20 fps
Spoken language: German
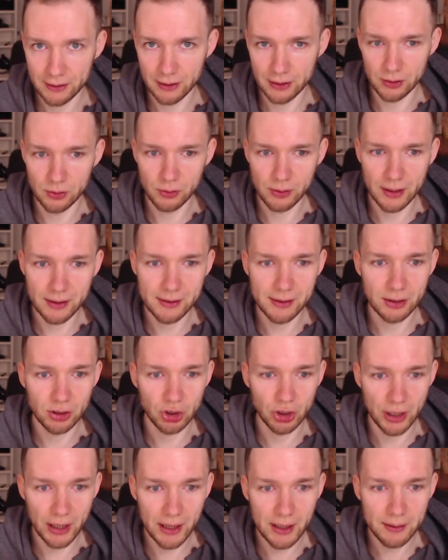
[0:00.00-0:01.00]
also du kannst ja
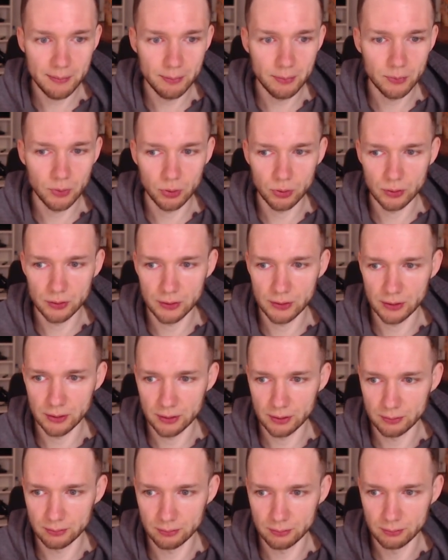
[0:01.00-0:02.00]
schreiben und
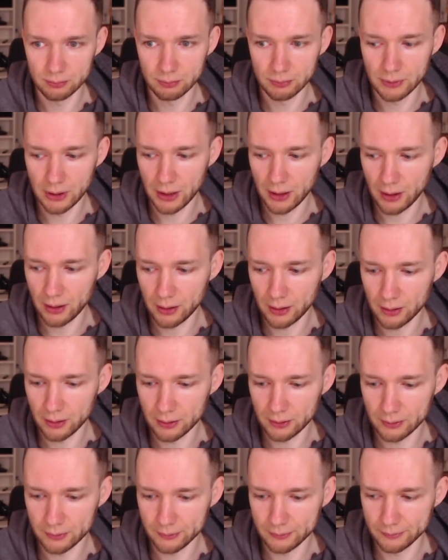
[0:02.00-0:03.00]
ähm,
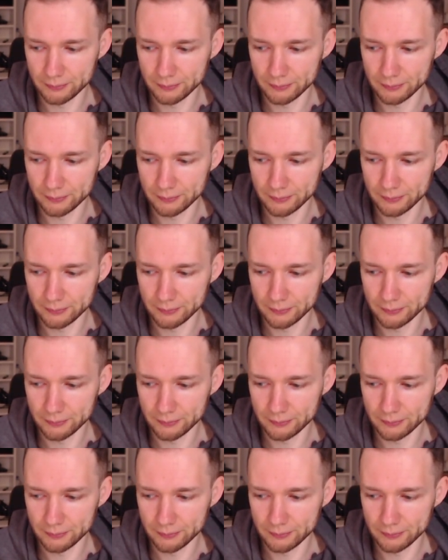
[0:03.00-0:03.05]
der,